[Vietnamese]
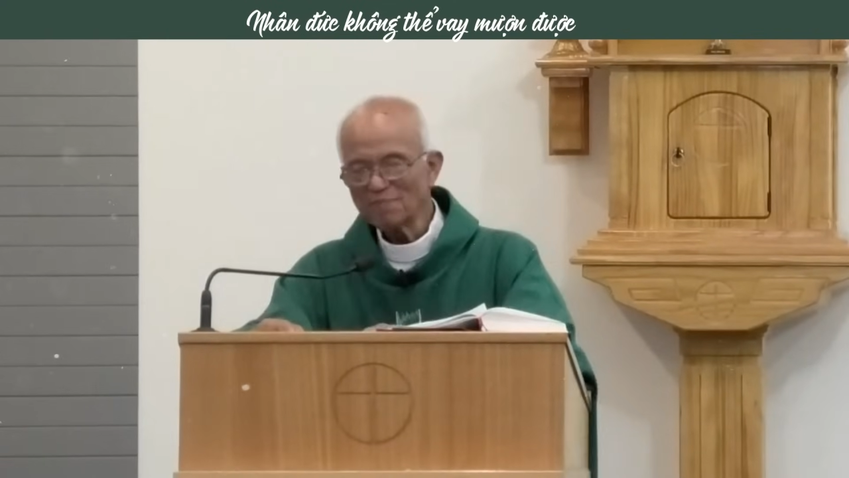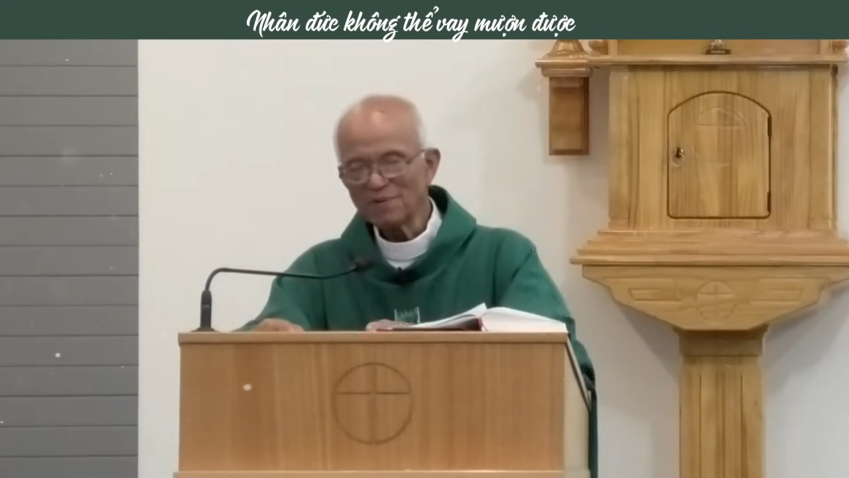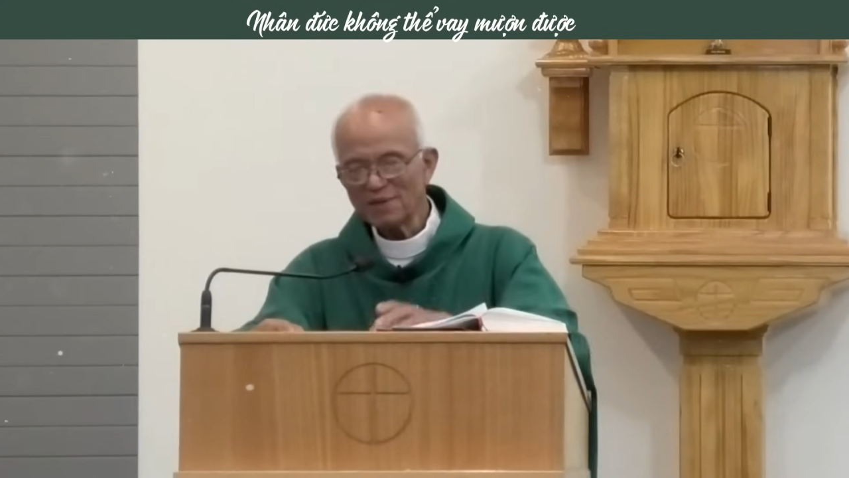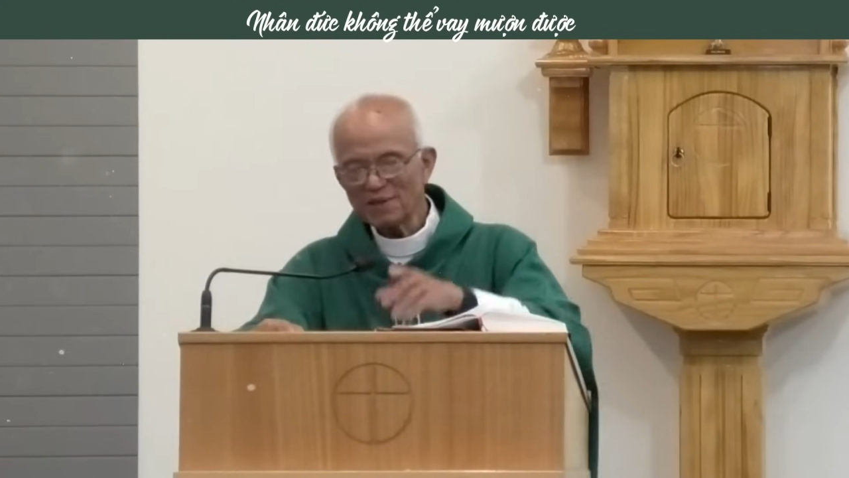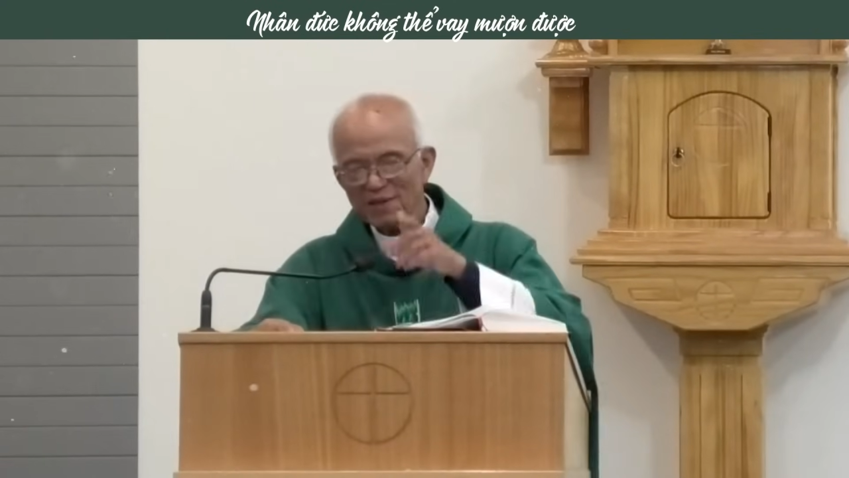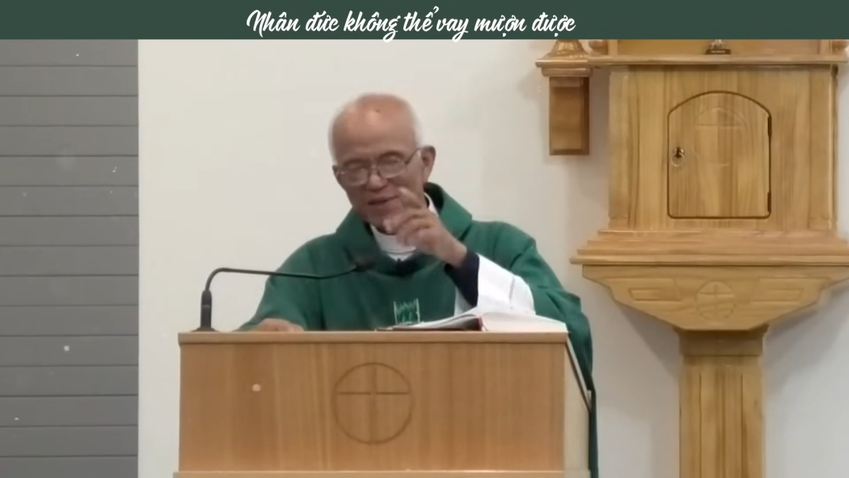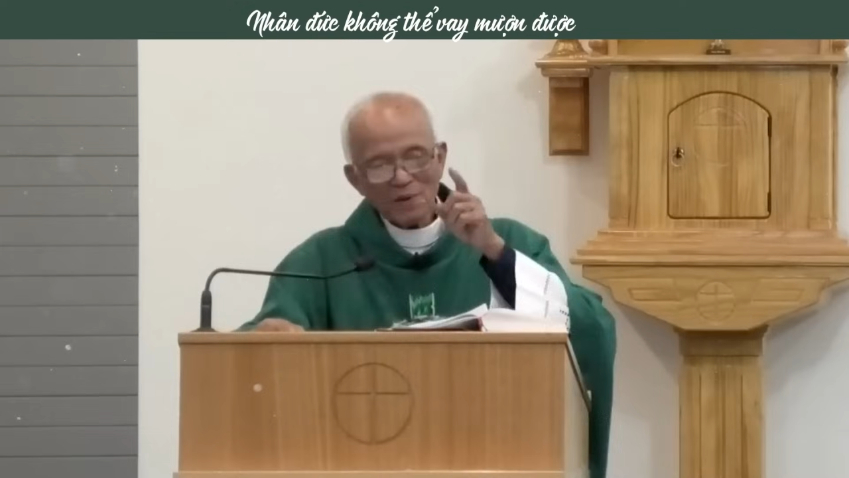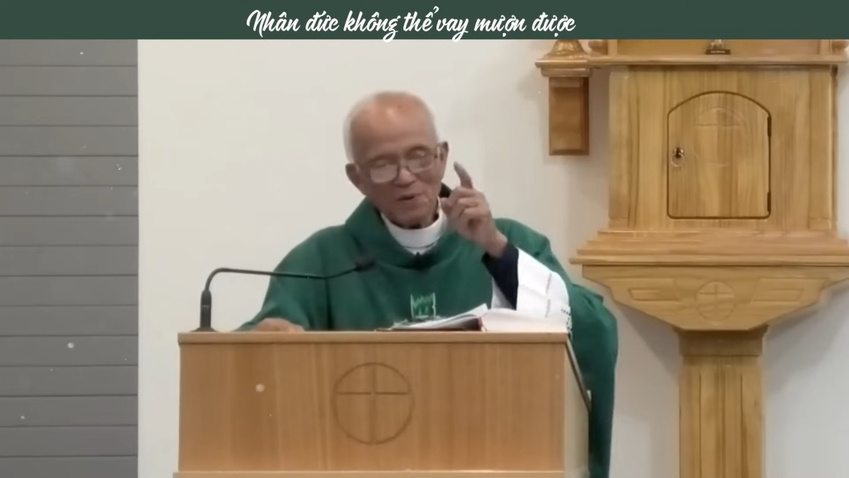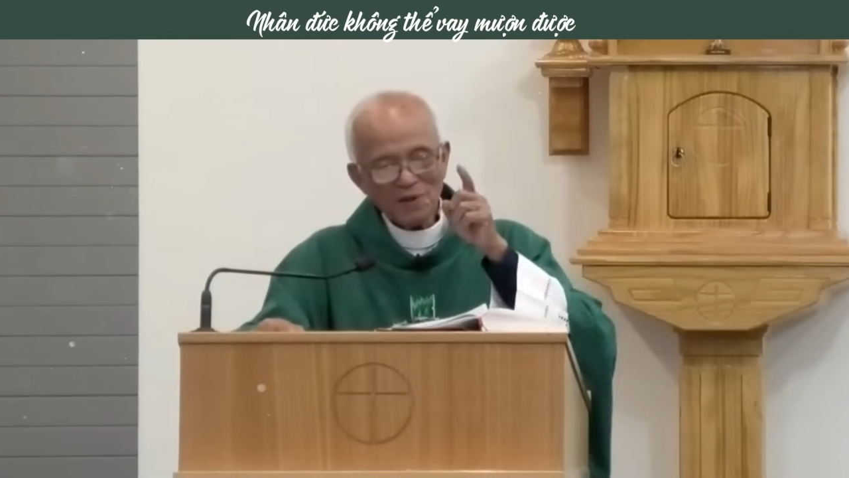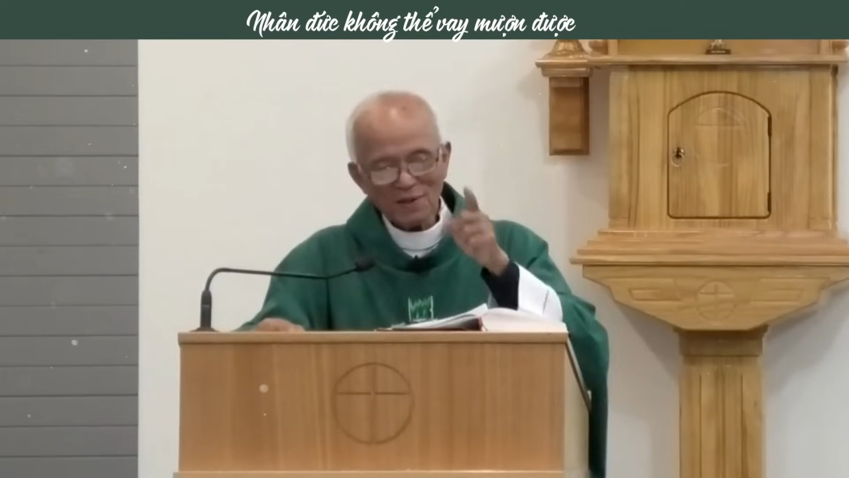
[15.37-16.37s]
vì
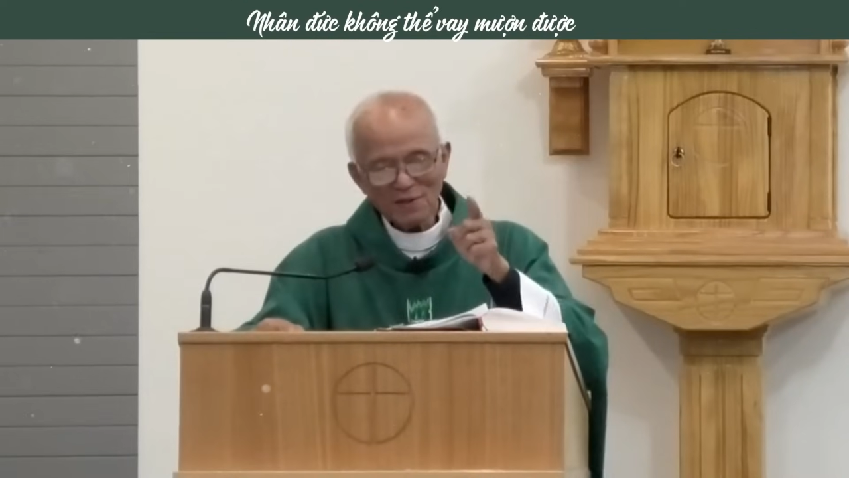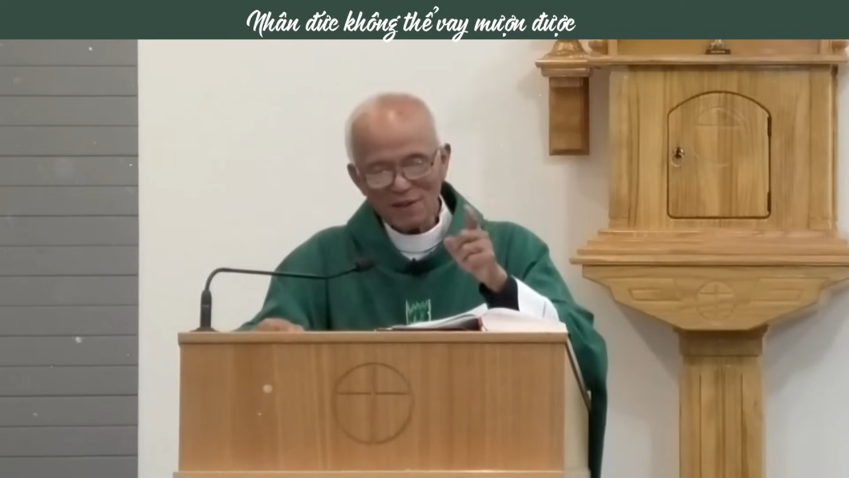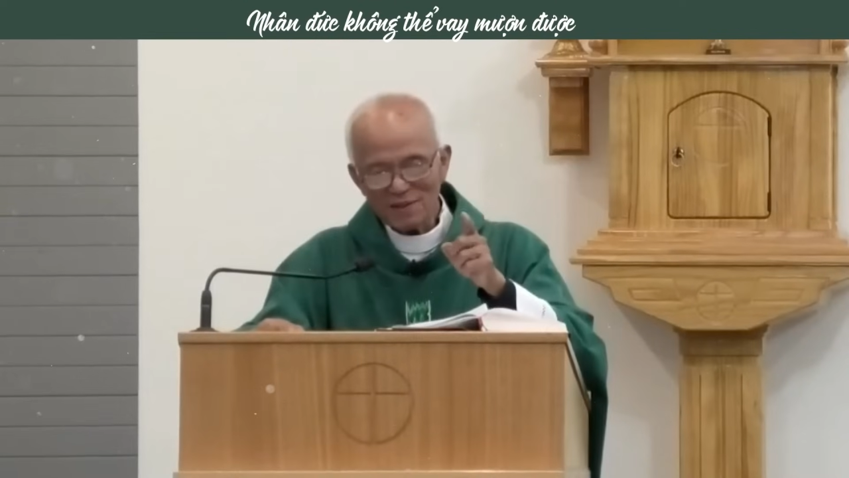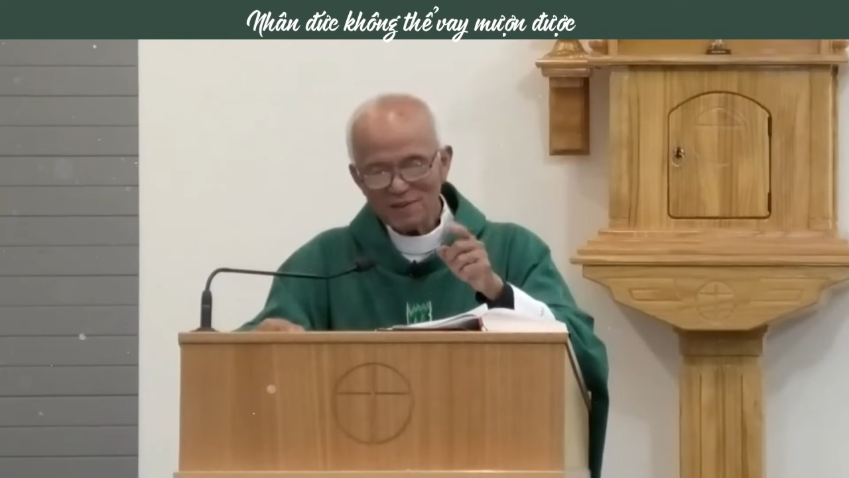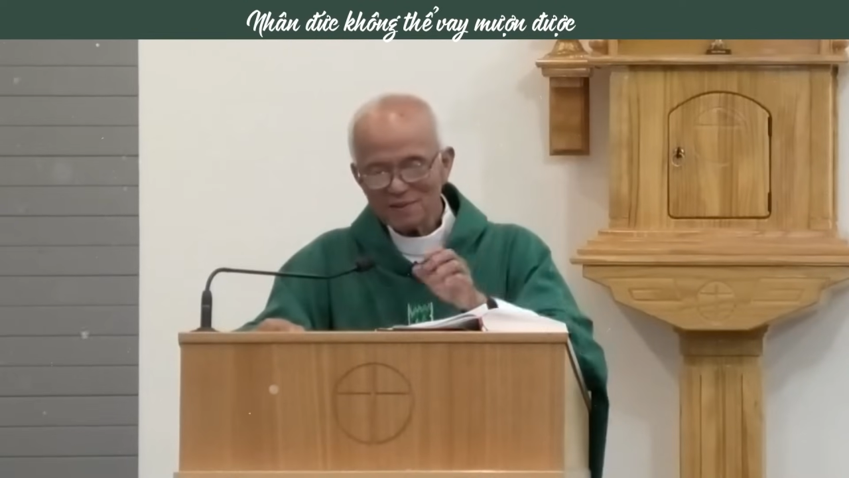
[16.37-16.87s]
nhân đức